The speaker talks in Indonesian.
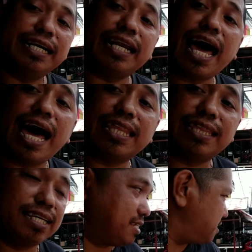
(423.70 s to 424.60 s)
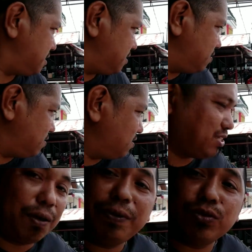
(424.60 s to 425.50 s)
Gratis.
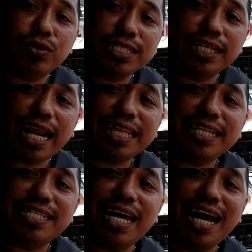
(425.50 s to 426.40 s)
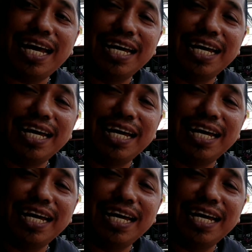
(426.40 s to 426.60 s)
Tapi tulis gratis ya.